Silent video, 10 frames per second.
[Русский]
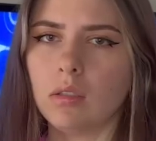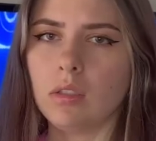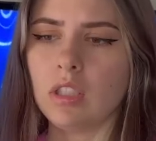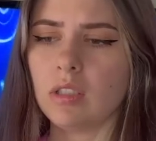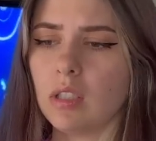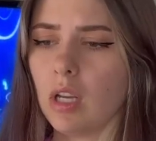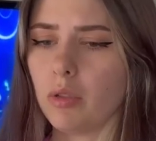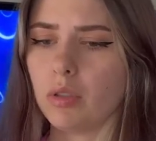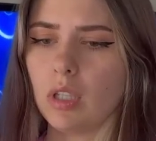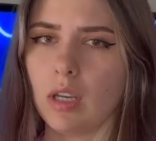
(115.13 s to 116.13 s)
Не
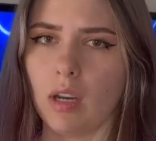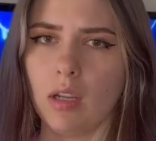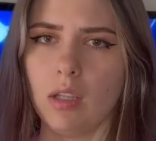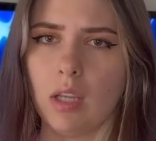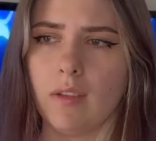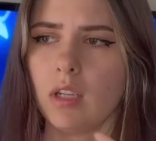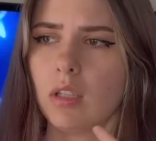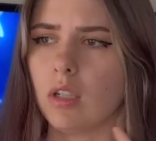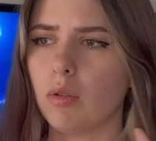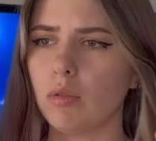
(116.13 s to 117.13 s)
знаю, Сара,
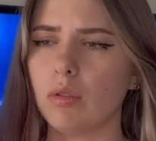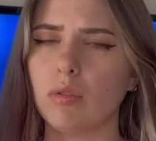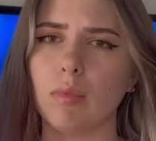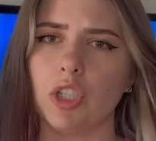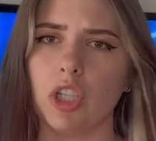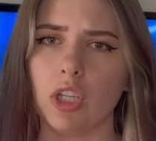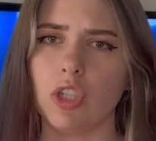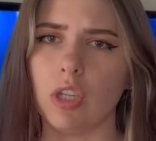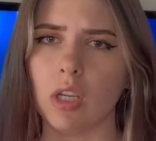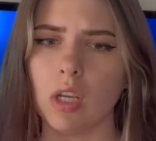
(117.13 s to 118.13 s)
наверное, какой-то
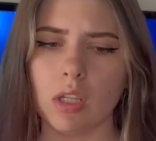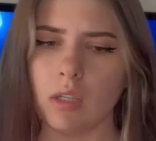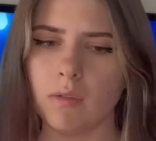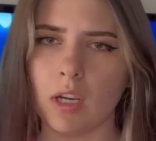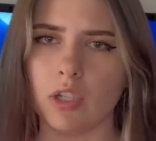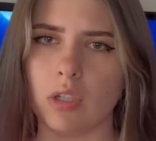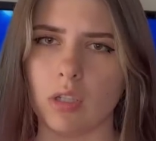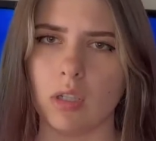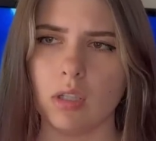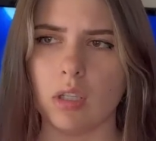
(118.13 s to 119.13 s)
сумасшедший.
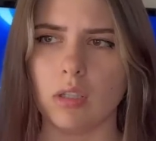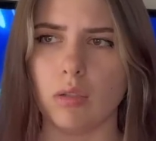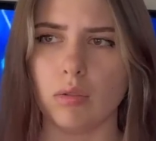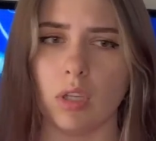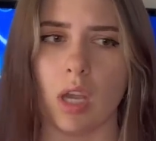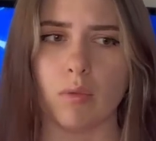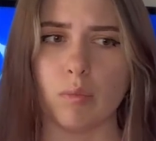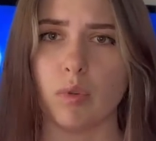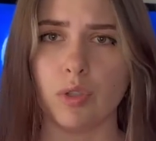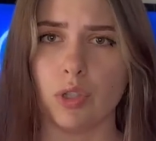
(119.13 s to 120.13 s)
Неважно, надеюсь, я
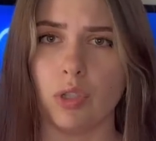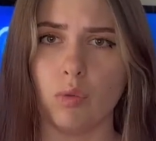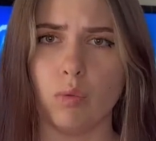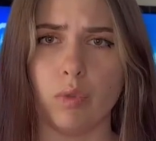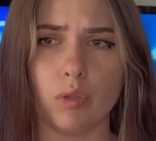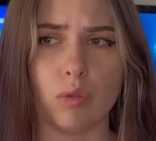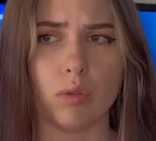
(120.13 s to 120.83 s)
его больше не увижу.